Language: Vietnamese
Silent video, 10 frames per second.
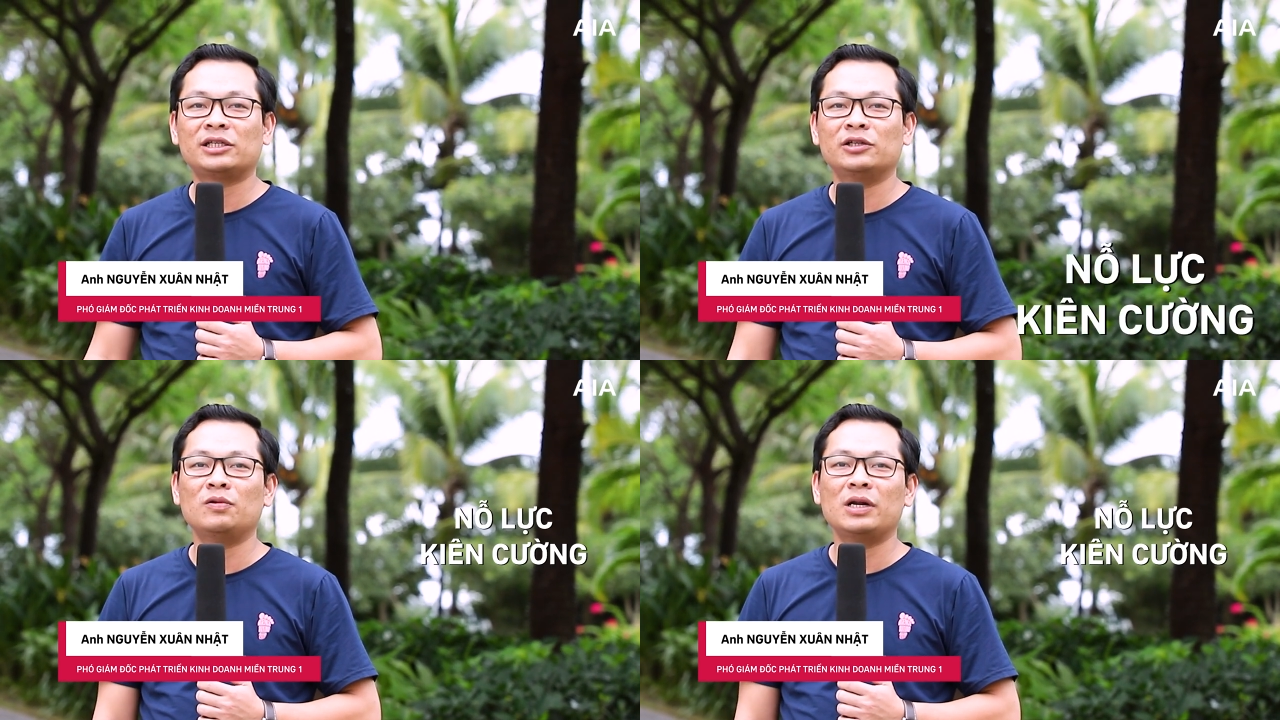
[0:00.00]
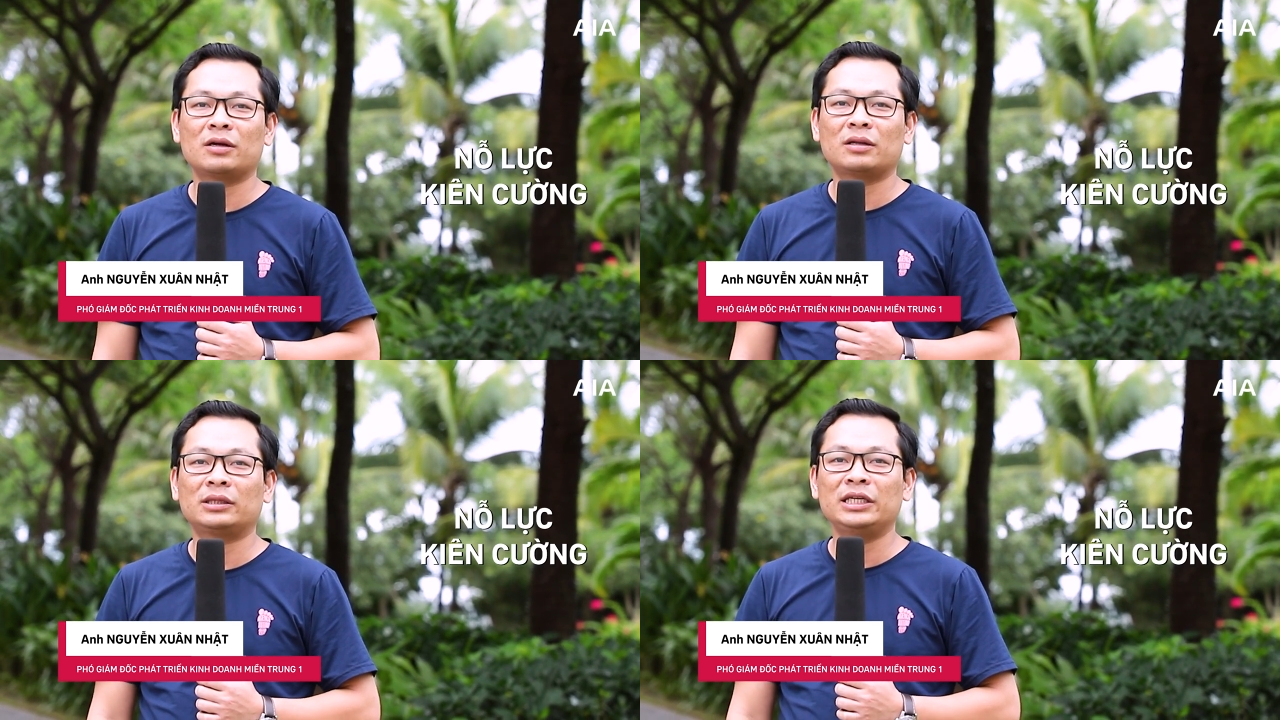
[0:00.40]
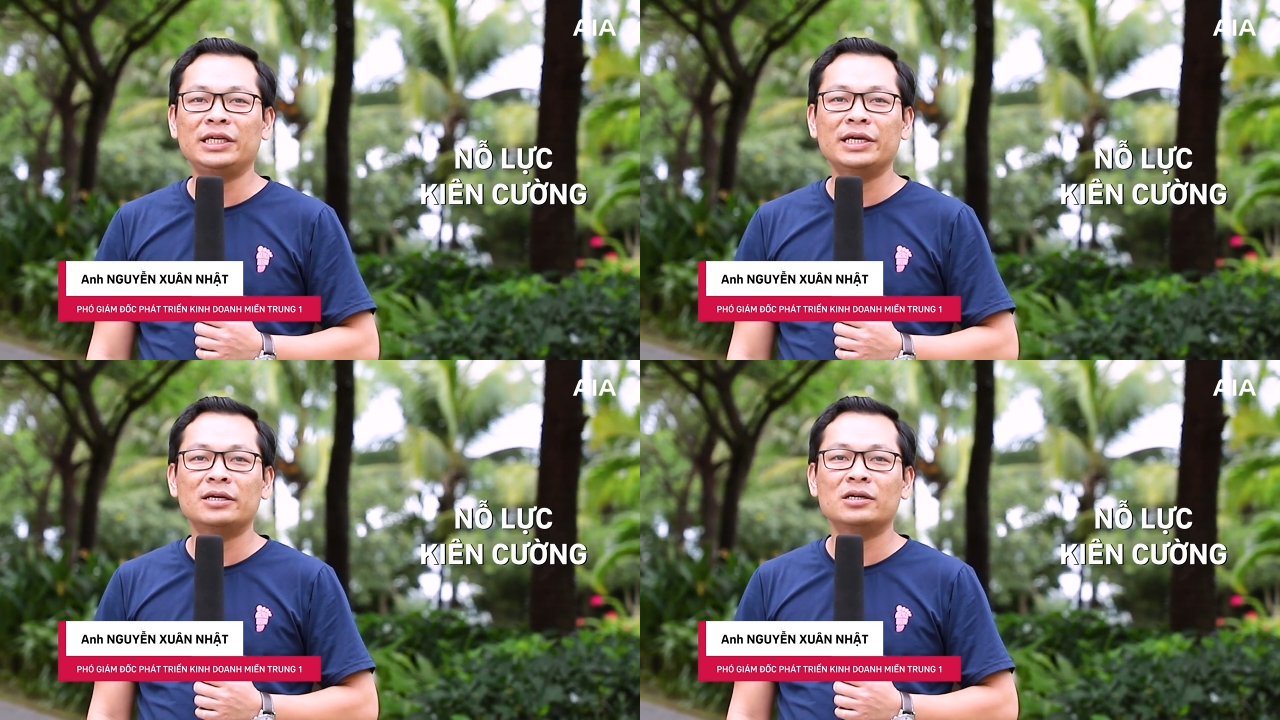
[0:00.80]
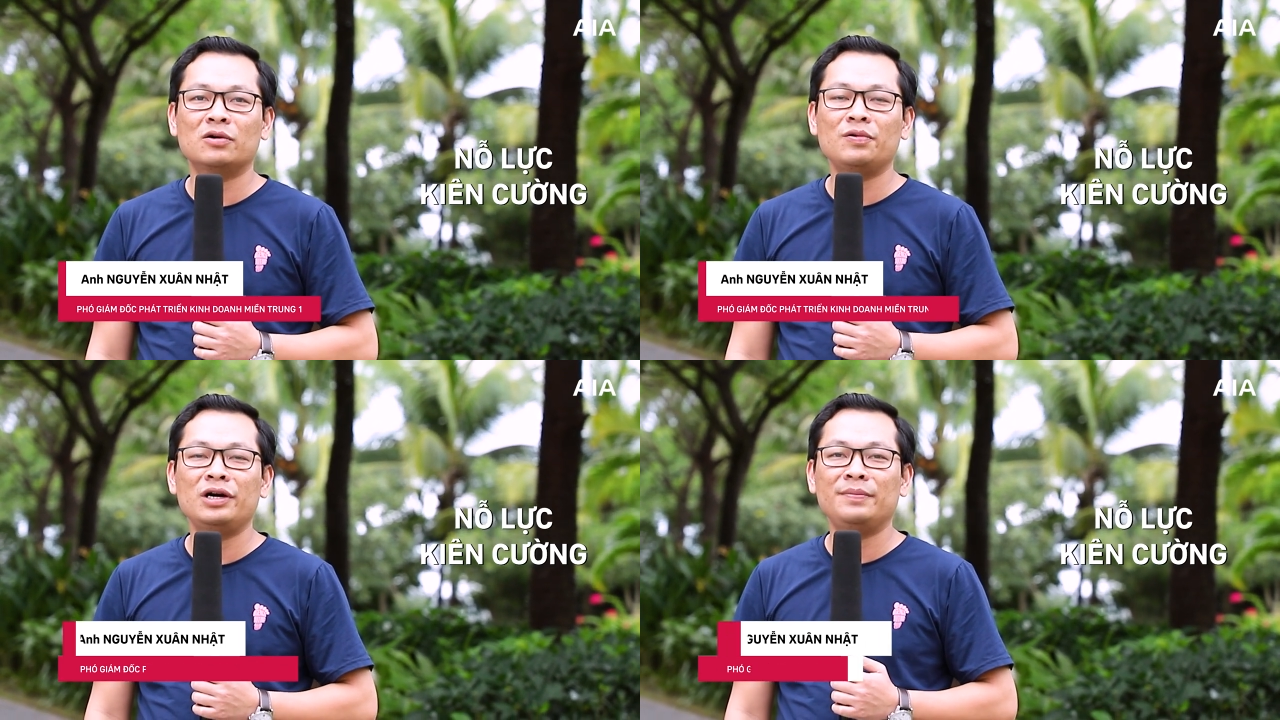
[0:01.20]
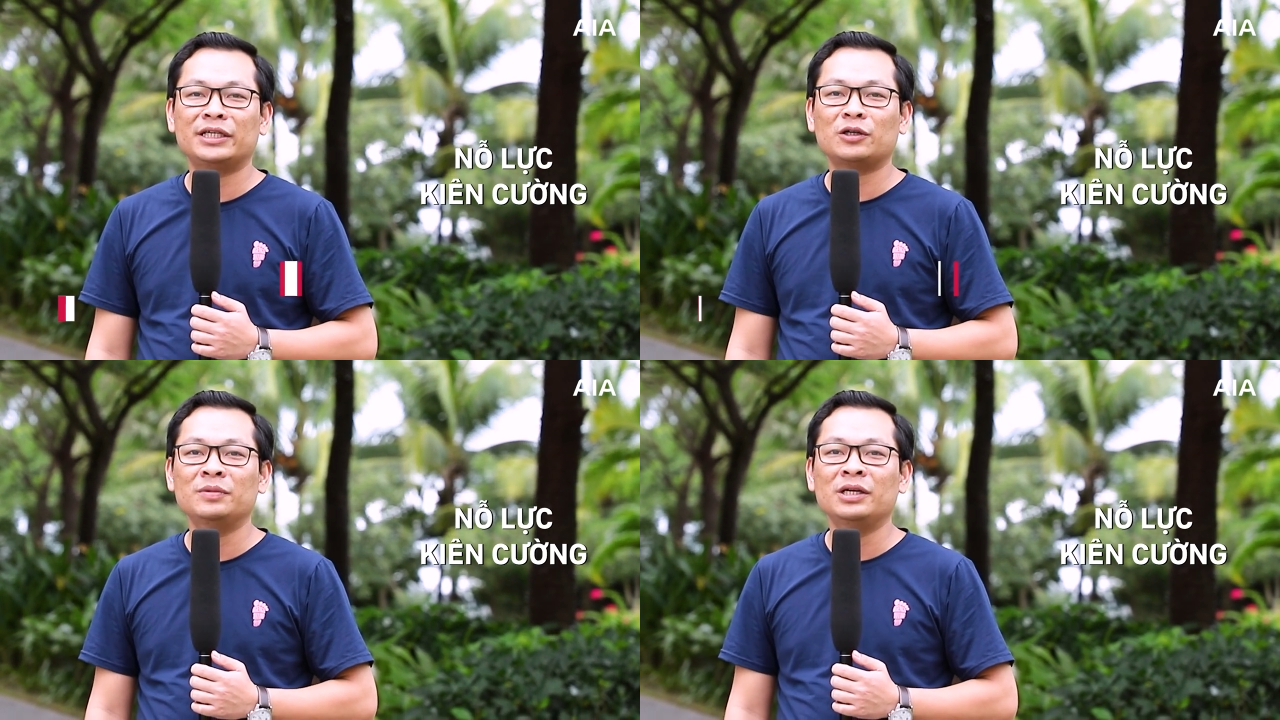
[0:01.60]
sự nỗ lực, tính kiên cường của người
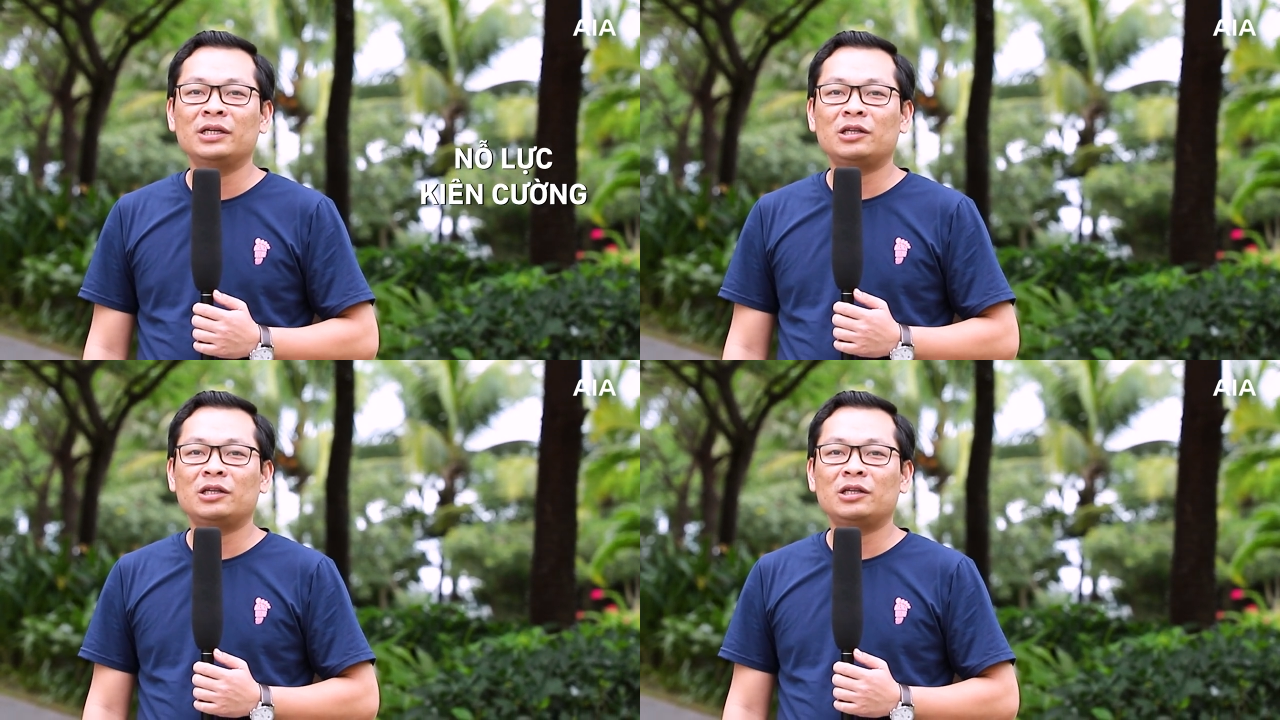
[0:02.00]
miền Trung,